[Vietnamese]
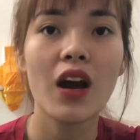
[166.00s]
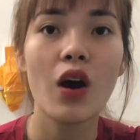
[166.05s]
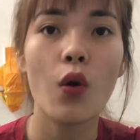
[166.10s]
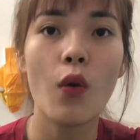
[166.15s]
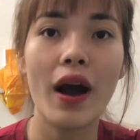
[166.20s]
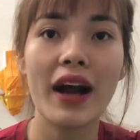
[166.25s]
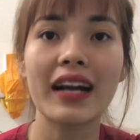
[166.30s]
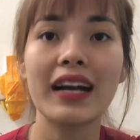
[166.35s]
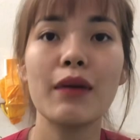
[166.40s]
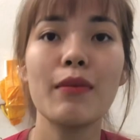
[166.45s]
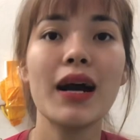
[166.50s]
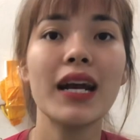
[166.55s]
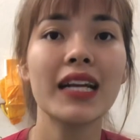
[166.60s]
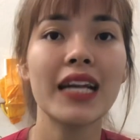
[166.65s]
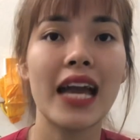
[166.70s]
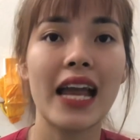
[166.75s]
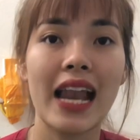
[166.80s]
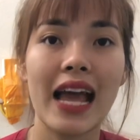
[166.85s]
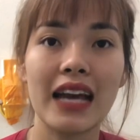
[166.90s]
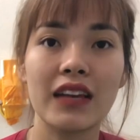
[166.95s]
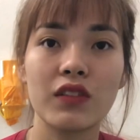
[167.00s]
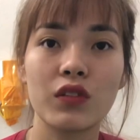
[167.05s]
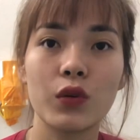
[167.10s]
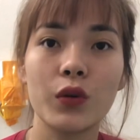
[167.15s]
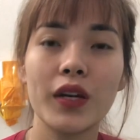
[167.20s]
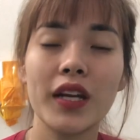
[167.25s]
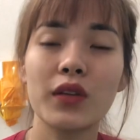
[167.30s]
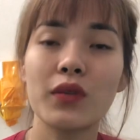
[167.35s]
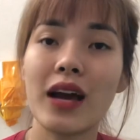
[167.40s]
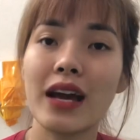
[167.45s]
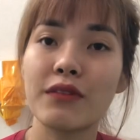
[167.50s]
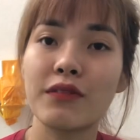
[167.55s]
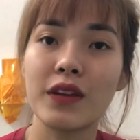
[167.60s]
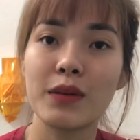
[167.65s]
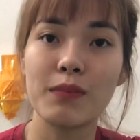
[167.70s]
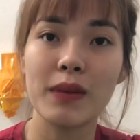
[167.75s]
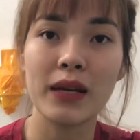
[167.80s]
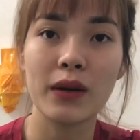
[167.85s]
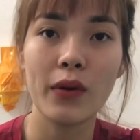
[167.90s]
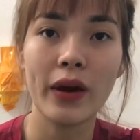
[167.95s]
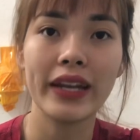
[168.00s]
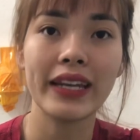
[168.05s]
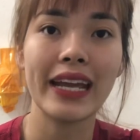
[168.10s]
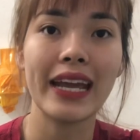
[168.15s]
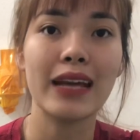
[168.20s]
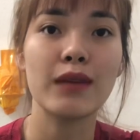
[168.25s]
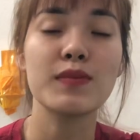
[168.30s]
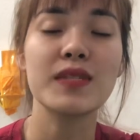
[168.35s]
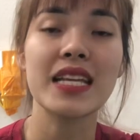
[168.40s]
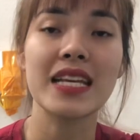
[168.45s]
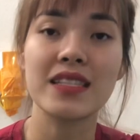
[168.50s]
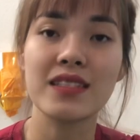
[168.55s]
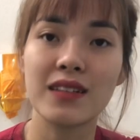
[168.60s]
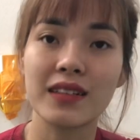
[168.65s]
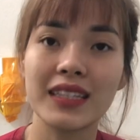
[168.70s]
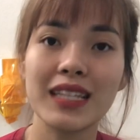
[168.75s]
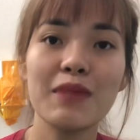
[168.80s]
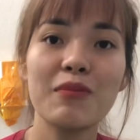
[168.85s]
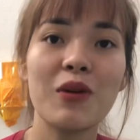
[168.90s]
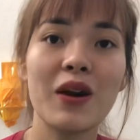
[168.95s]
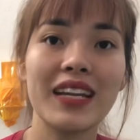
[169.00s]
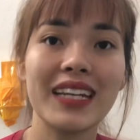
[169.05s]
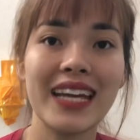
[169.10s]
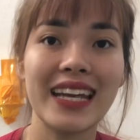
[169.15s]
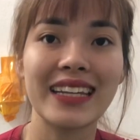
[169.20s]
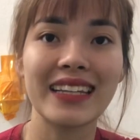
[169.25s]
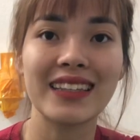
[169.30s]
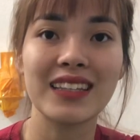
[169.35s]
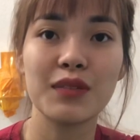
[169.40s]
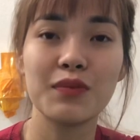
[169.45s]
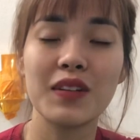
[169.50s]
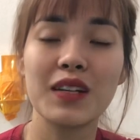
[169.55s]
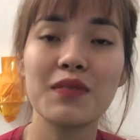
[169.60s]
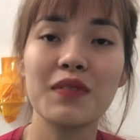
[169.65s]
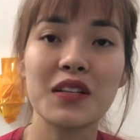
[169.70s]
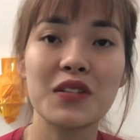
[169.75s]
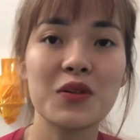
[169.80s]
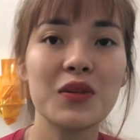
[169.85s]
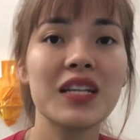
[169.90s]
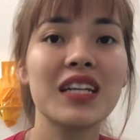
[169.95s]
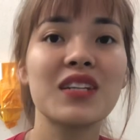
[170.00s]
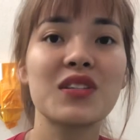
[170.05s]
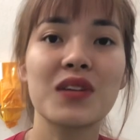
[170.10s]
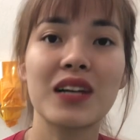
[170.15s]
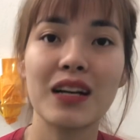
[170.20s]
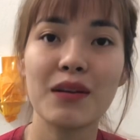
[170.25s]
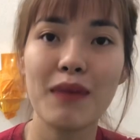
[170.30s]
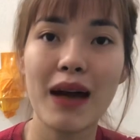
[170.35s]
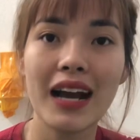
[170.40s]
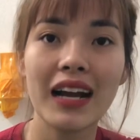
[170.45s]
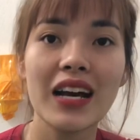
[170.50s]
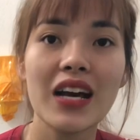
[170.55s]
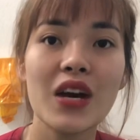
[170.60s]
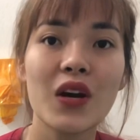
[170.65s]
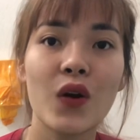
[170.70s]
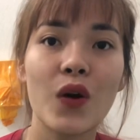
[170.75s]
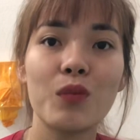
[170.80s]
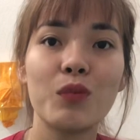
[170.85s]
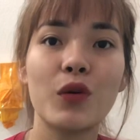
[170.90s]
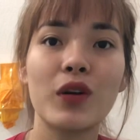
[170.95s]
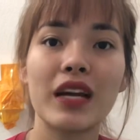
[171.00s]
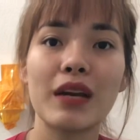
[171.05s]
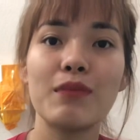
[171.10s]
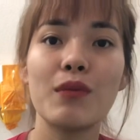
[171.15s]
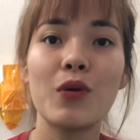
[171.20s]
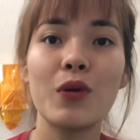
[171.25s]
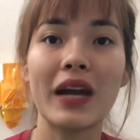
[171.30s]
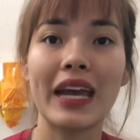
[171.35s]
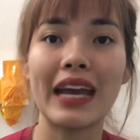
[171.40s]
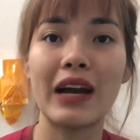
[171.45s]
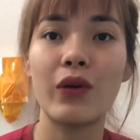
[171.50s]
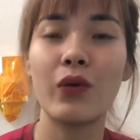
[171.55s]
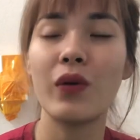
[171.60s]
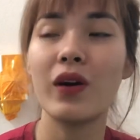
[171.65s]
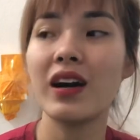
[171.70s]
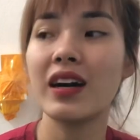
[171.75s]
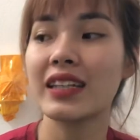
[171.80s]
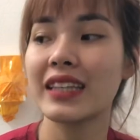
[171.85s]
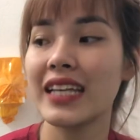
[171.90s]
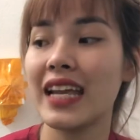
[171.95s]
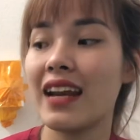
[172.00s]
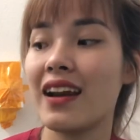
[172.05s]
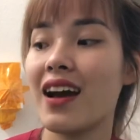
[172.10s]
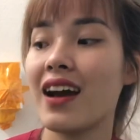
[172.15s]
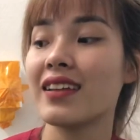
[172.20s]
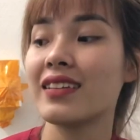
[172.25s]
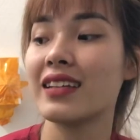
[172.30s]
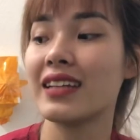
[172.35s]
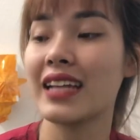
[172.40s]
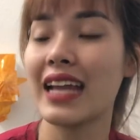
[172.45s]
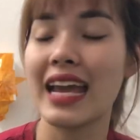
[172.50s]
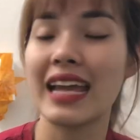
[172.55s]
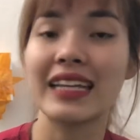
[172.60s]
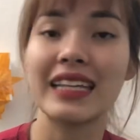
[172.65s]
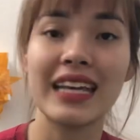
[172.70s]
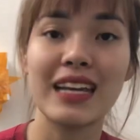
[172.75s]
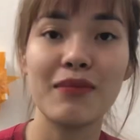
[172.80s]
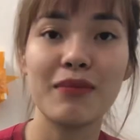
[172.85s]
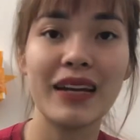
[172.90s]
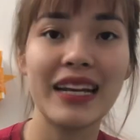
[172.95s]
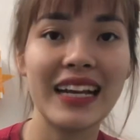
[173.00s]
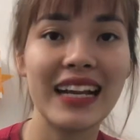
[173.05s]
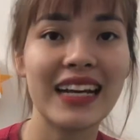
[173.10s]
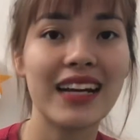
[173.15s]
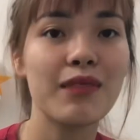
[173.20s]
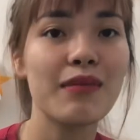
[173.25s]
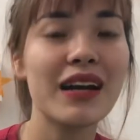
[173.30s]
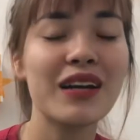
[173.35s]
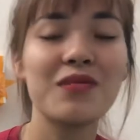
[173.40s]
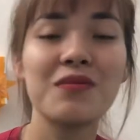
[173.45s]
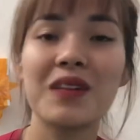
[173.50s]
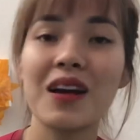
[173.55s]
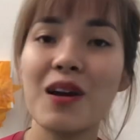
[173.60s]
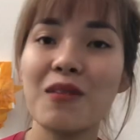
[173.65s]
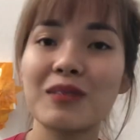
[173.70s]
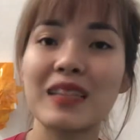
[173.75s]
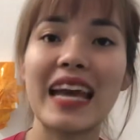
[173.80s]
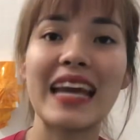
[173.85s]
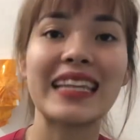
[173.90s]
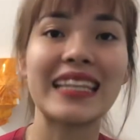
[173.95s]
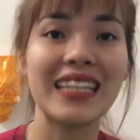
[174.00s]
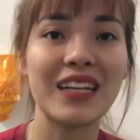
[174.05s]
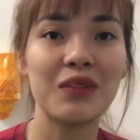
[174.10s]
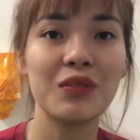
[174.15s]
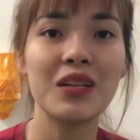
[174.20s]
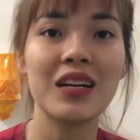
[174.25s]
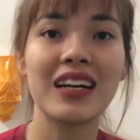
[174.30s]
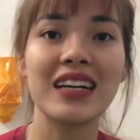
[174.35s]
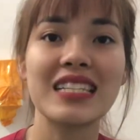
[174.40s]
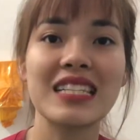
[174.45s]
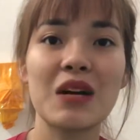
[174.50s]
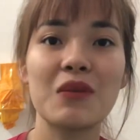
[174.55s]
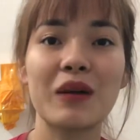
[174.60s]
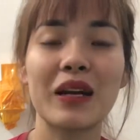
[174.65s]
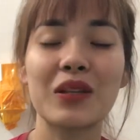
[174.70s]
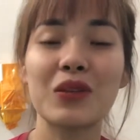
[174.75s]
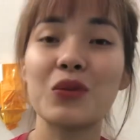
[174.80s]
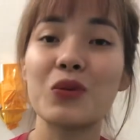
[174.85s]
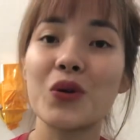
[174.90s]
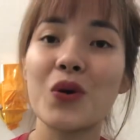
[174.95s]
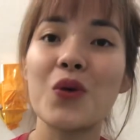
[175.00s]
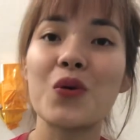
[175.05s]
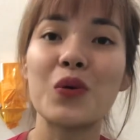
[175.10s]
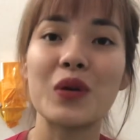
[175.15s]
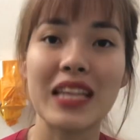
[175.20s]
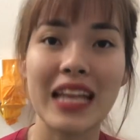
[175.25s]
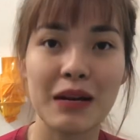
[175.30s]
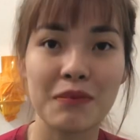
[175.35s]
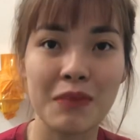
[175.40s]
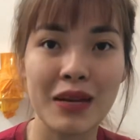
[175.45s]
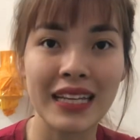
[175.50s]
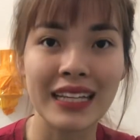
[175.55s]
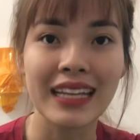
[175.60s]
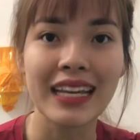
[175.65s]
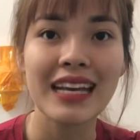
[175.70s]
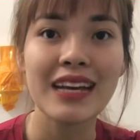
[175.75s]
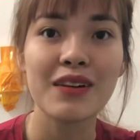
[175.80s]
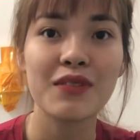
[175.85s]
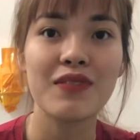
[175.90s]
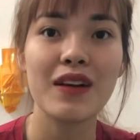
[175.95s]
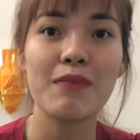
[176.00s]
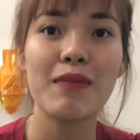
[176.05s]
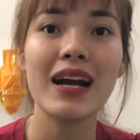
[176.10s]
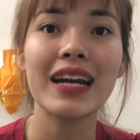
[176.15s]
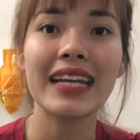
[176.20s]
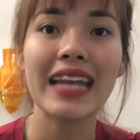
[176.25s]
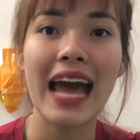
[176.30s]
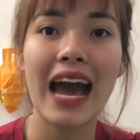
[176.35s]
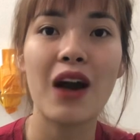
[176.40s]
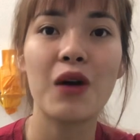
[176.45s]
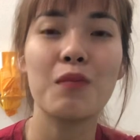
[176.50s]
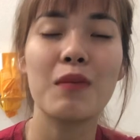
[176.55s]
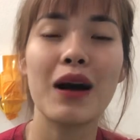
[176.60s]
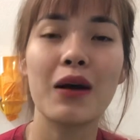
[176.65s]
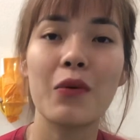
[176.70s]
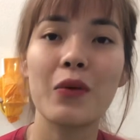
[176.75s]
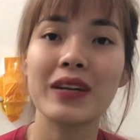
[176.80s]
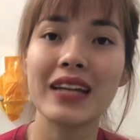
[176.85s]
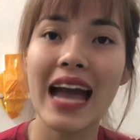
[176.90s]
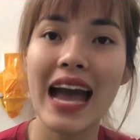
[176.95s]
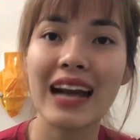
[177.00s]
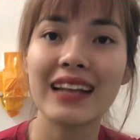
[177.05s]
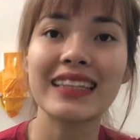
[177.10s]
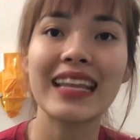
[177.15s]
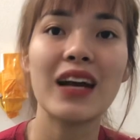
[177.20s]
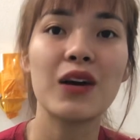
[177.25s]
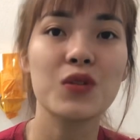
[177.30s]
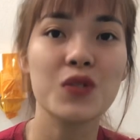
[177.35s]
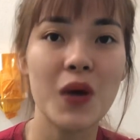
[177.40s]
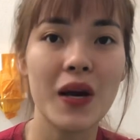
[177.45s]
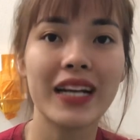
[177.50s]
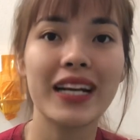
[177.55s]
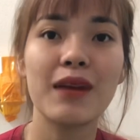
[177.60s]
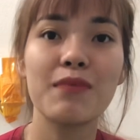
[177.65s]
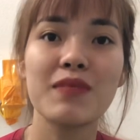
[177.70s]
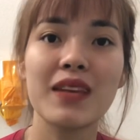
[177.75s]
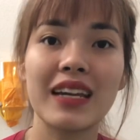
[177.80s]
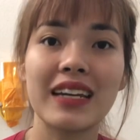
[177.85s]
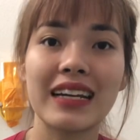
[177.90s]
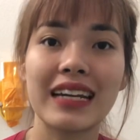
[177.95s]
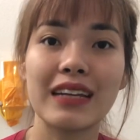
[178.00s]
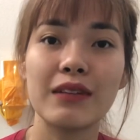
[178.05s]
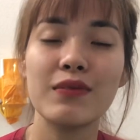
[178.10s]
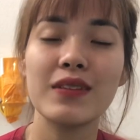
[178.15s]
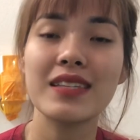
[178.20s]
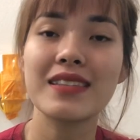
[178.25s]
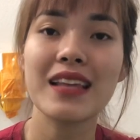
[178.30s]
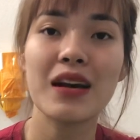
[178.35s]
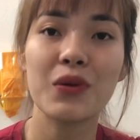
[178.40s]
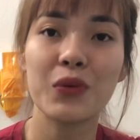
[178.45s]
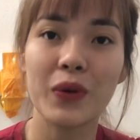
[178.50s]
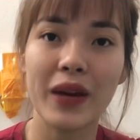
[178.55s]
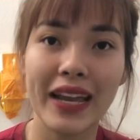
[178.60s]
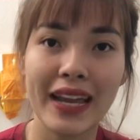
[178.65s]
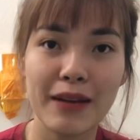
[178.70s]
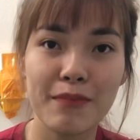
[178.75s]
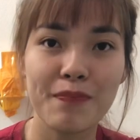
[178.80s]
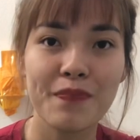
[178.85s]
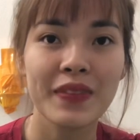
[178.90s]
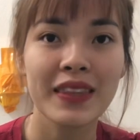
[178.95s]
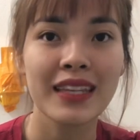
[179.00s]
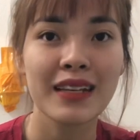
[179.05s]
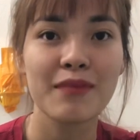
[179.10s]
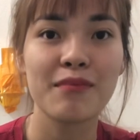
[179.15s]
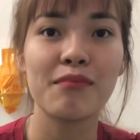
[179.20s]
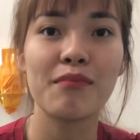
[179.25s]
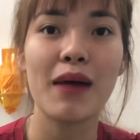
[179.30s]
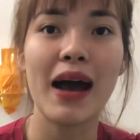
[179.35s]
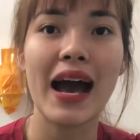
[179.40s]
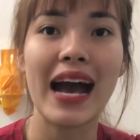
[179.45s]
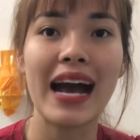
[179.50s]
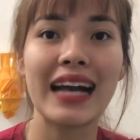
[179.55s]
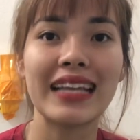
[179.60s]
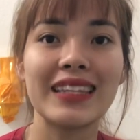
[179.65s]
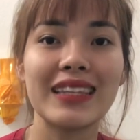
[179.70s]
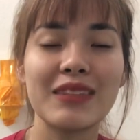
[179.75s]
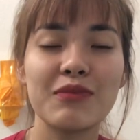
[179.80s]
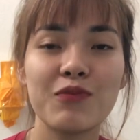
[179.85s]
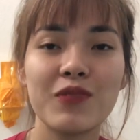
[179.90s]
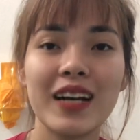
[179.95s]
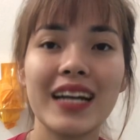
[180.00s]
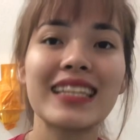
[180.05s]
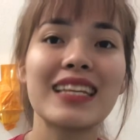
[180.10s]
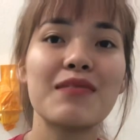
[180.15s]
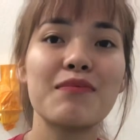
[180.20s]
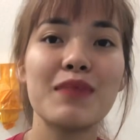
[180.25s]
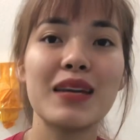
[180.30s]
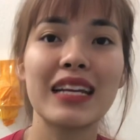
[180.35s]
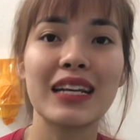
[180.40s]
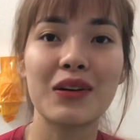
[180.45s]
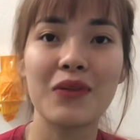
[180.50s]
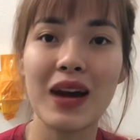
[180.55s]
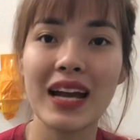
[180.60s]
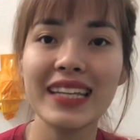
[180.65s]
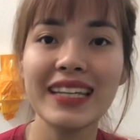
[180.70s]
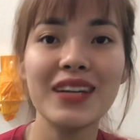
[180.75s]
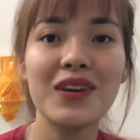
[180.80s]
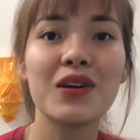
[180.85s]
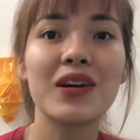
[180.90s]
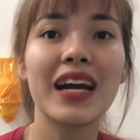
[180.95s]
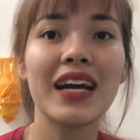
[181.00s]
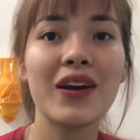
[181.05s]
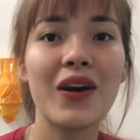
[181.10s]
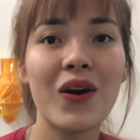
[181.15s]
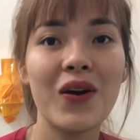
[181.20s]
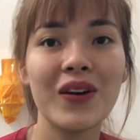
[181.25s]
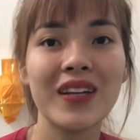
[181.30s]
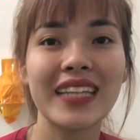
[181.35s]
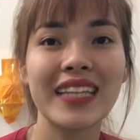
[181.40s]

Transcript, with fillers: hoặc các bác để lại số điện thoại phần bình luận em sẽ trực tiếp gọi điện để tư vấn và chốt đơn cho các bác còn một cái mẫu kéo ờ, tiện lợi như thế này thì em nghĩ là các bác cũng không thể thiếu được ở trong cái tủ đồ của nhà mình và bác nào mà đang theo dõi cập nhật được cái video của em mà vườn nhà mình quá nhiều cây hôi